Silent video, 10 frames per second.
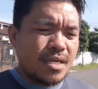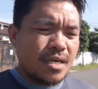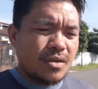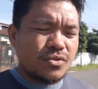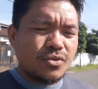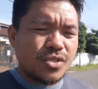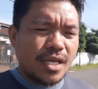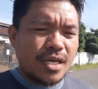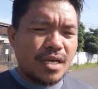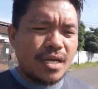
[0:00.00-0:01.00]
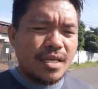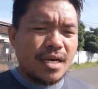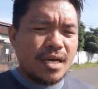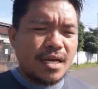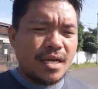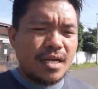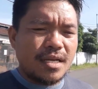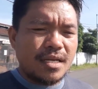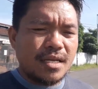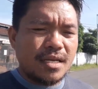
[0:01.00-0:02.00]
kalau untuk saya ya
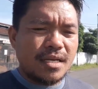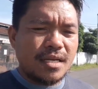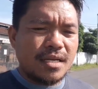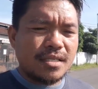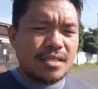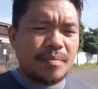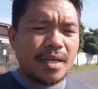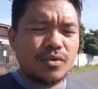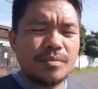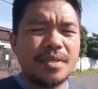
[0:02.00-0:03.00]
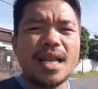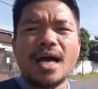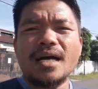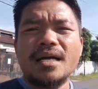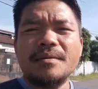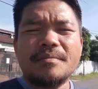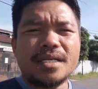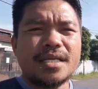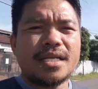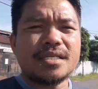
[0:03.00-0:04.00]
separuh lebih lah
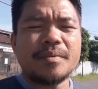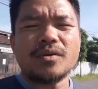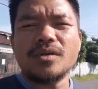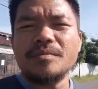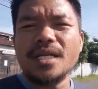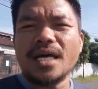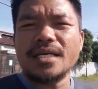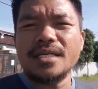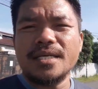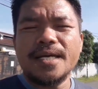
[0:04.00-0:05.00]
masih ada separuh lebih lagi